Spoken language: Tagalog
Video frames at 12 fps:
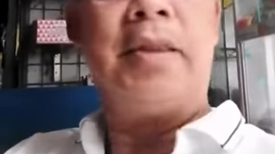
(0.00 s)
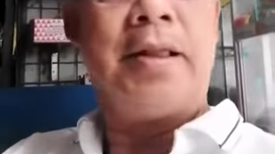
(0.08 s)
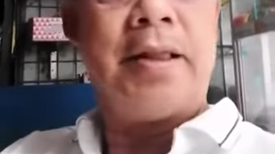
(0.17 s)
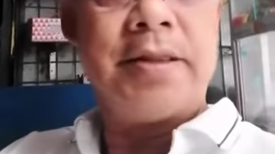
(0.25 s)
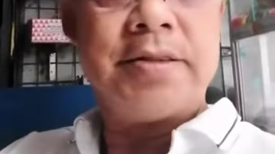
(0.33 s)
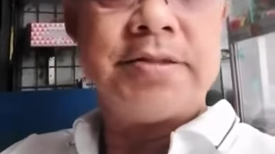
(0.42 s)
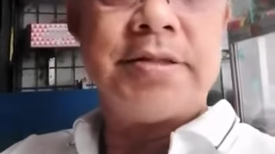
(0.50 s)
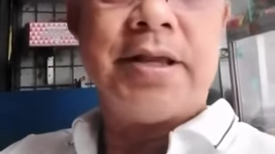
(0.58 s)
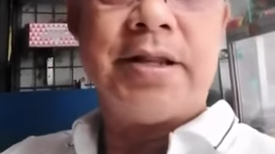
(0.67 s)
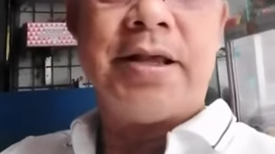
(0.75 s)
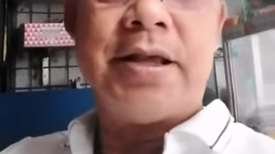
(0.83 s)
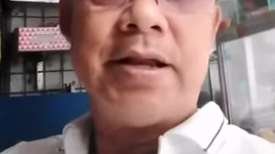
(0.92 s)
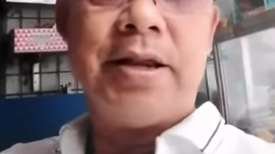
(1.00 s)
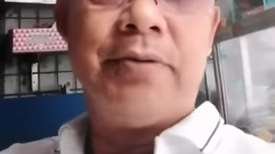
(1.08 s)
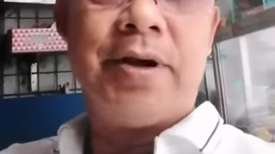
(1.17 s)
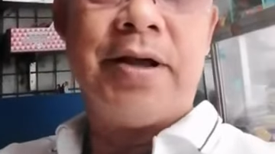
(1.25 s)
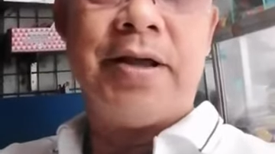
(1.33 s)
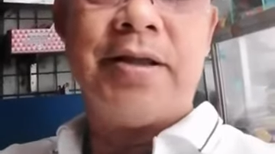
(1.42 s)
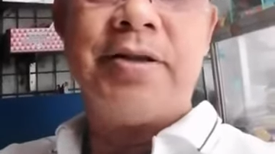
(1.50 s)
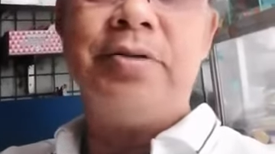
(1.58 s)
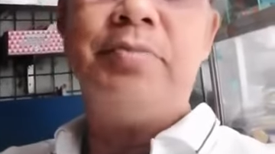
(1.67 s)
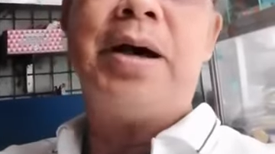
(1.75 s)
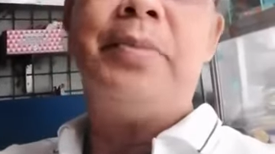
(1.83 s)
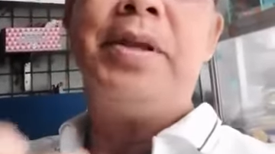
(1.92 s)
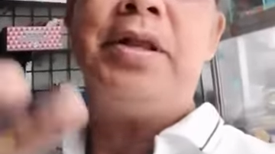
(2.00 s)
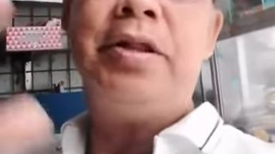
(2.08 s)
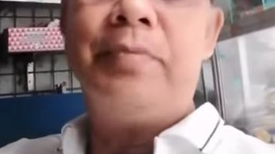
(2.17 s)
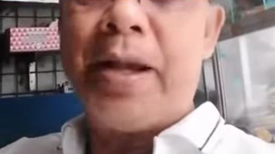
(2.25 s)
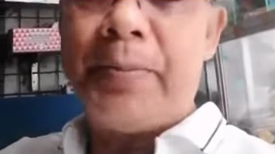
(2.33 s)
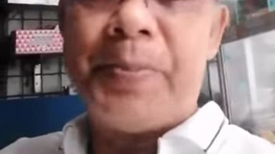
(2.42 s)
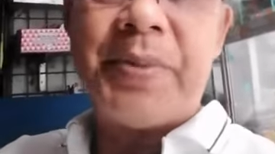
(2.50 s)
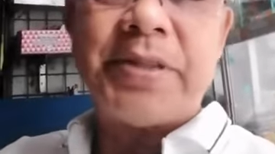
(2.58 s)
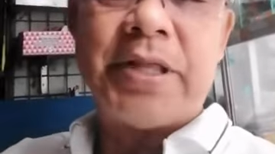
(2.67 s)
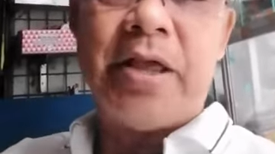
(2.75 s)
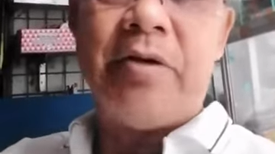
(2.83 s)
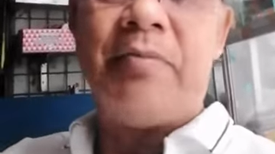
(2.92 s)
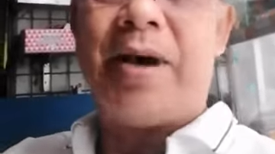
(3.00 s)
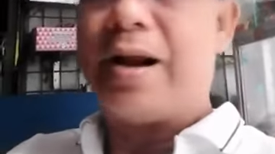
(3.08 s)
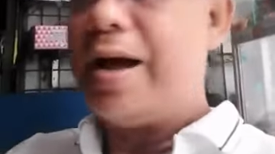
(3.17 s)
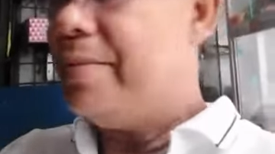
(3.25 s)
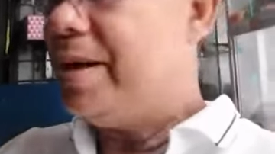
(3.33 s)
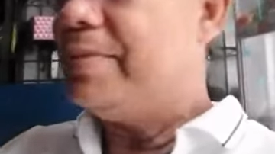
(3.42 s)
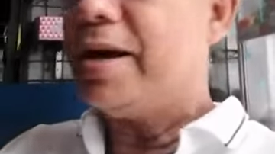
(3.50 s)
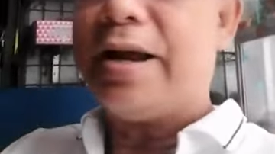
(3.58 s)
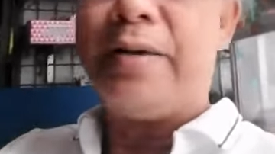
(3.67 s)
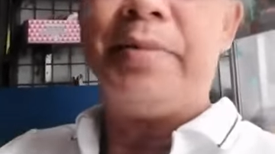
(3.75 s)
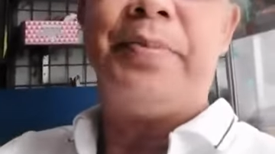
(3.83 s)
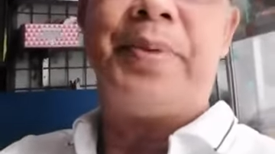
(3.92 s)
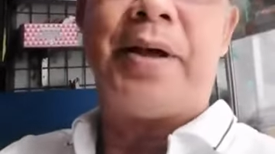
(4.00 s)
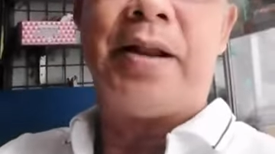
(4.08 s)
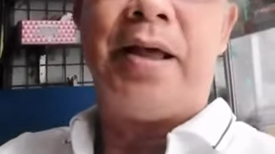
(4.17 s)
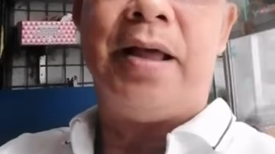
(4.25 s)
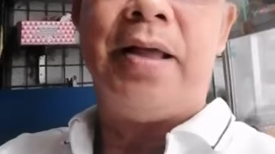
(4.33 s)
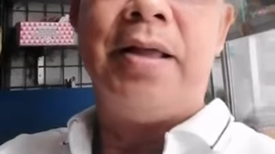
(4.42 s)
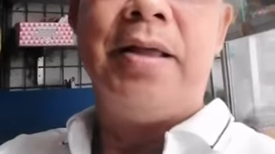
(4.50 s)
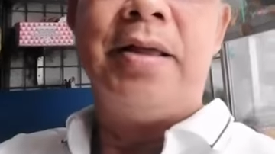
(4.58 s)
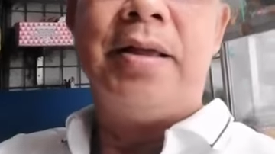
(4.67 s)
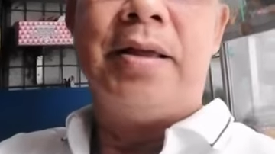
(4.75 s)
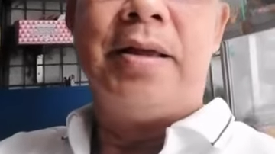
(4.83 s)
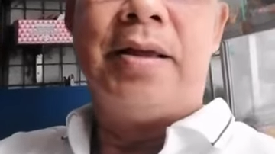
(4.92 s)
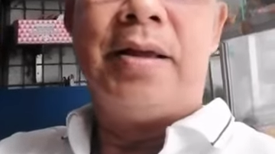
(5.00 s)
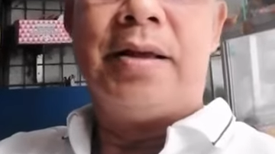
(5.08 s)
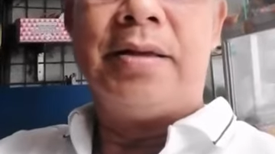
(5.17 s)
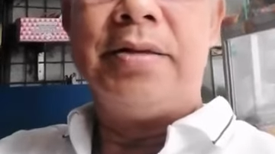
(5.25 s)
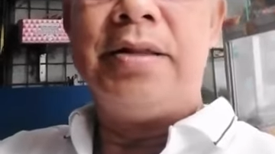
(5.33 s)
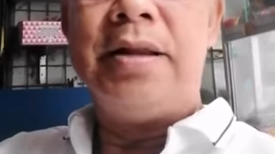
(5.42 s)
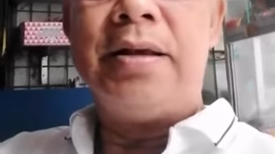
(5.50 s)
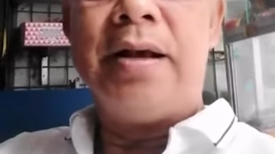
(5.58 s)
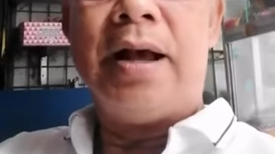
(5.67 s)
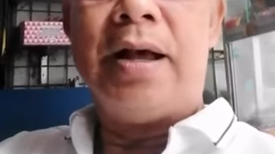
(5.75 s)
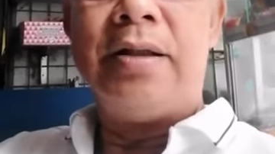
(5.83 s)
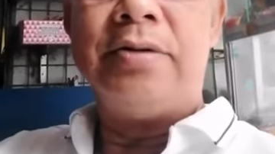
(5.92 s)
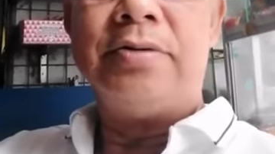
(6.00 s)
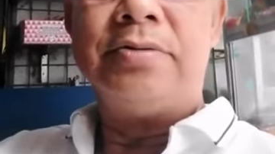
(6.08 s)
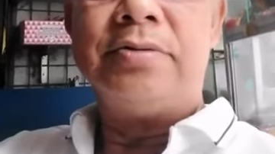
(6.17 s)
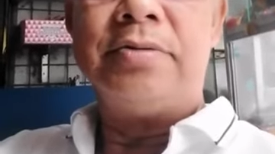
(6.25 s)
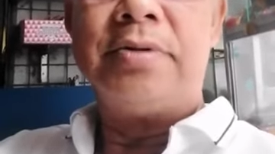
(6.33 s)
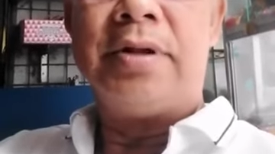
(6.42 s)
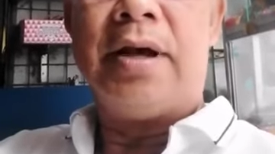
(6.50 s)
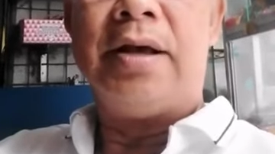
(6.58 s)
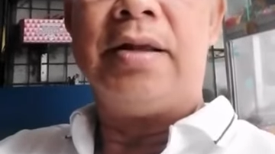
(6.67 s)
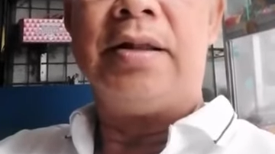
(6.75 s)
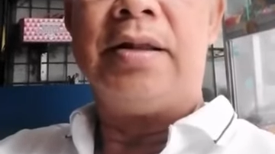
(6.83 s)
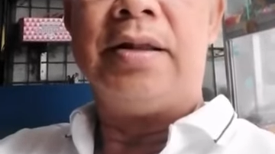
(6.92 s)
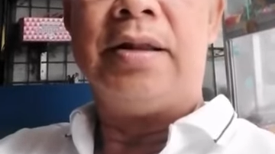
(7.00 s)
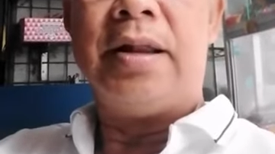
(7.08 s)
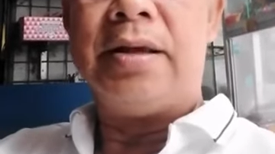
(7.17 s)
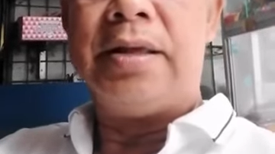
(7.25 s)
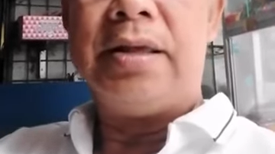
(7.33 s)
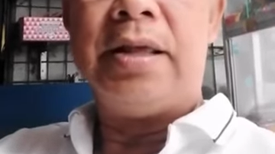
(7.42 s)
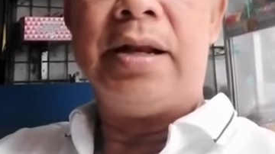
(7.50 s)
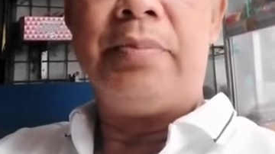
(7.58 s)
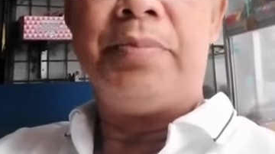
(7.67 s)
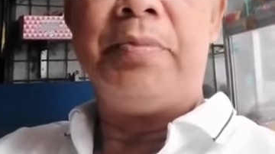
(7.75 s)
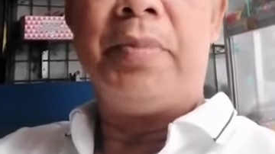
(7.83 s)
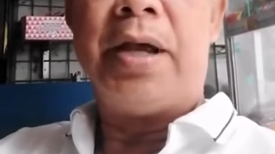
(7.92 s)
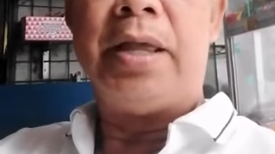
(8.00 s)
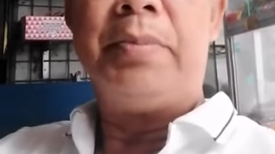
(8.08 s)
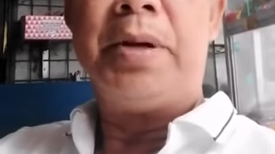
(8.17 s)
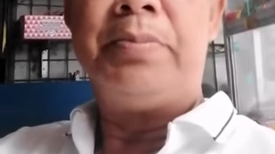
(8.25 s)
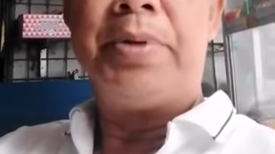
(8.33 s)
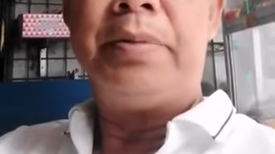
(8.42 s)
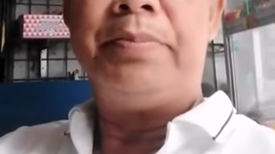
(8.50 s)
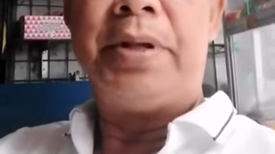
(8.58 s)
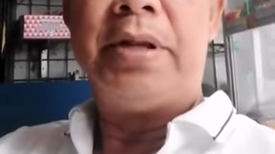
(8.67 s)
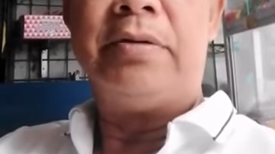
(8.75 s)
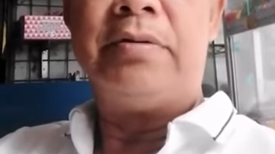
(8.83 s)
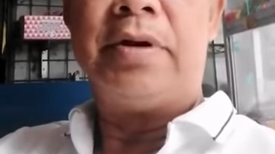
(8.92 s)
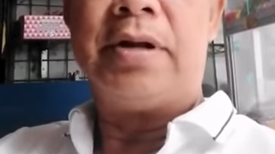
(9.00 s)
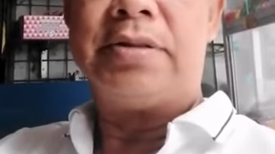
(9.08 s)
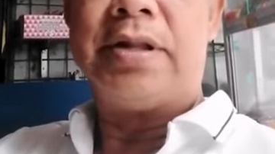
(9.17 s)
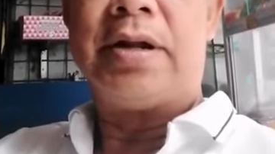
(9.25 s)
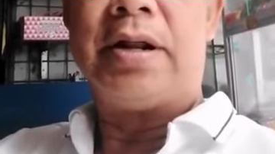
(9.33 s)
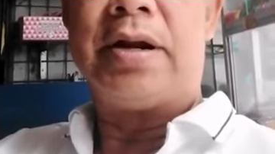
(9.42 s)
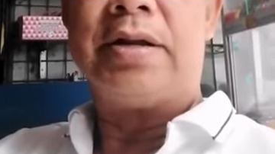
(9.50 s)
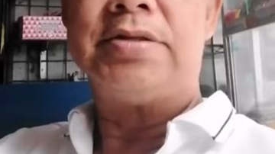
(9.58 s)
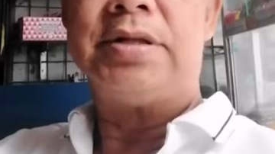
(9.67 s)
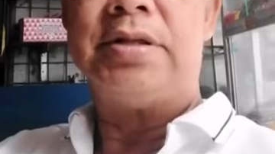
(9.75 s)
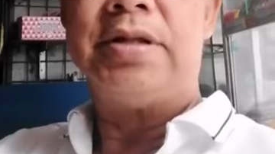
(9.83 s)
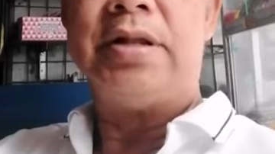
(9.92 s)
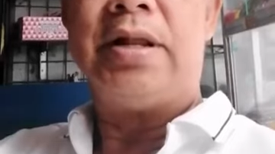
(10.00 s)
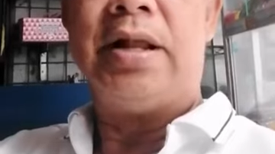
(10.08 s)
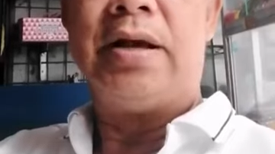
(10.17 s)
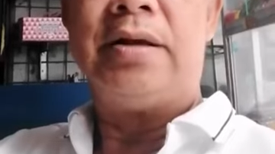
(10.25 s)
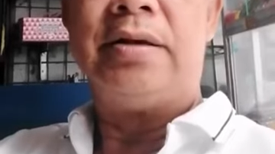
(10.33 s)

At sana harinawa, dumaming dumami pa tayo, maraming marami para hindi na gaano na naghihirap yung mga ibang Pilipino at nararanasan din nilang